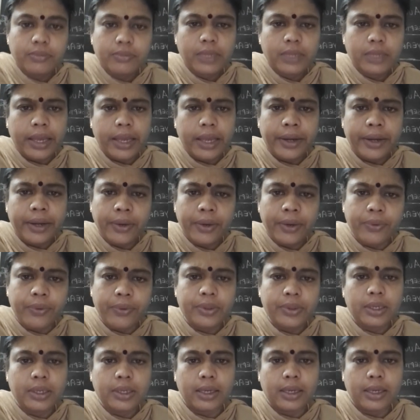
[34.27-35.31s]
என்ன
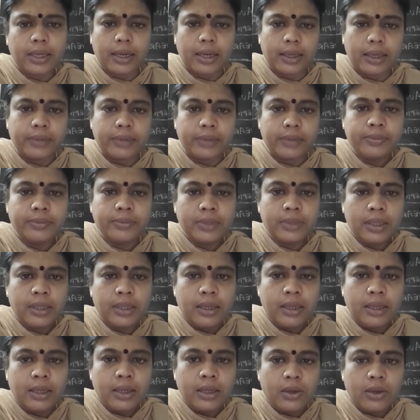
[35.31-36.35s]
கொடுத்துருக்குறாங்க
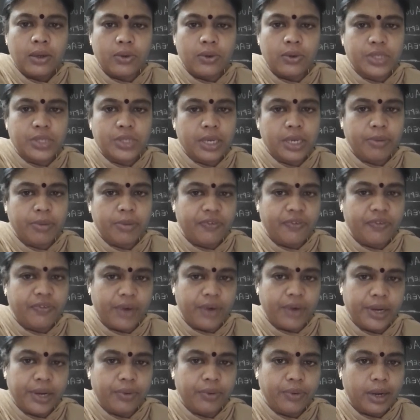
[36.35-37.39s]
கொஷின் நம்பர்
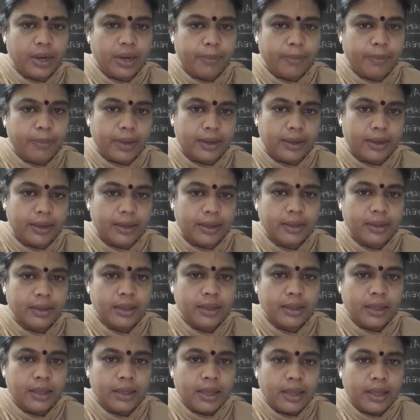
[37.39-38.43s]
ஃபார்ட்டி ஒனில் பாருங்கள்
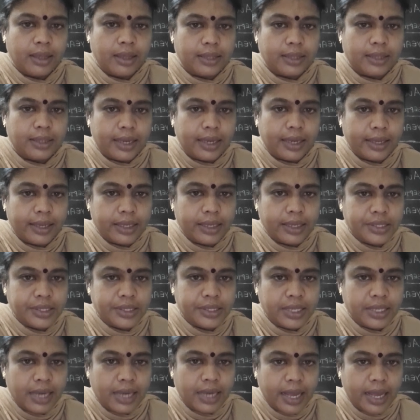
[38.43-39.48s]
த
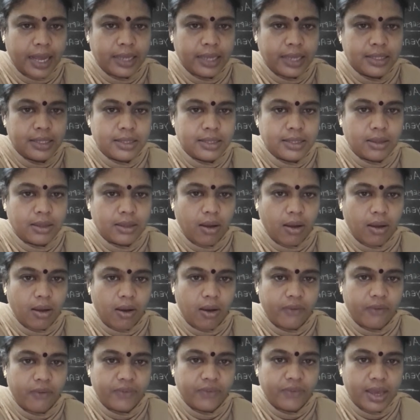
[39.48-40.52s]
ரெக்ரஷன் லைன்ஸ்
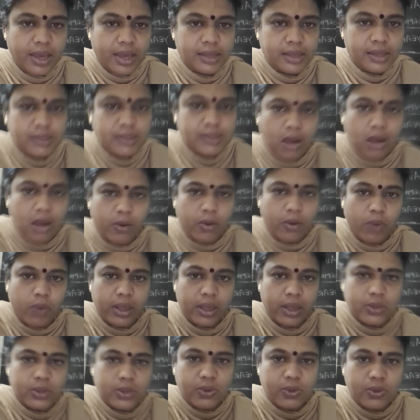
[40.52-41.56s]
ஆஃப் எக்ஸ் ஆன் ஒய்
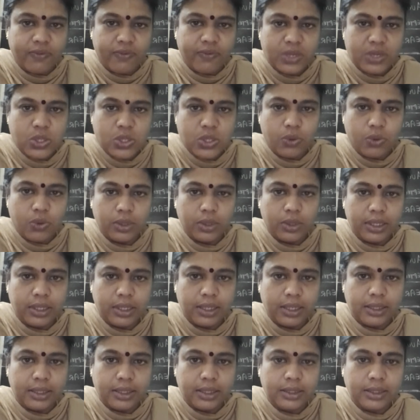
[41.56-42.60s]
ஸோ ஃபஸ்ட்டு
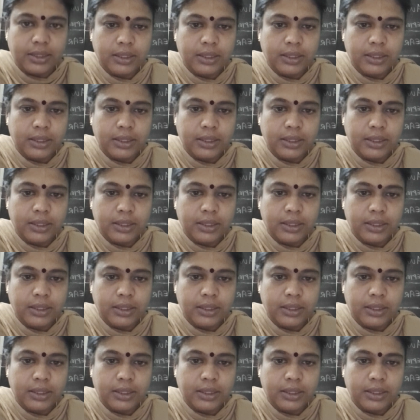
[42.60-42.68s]
கொடுத்துருக்கிறது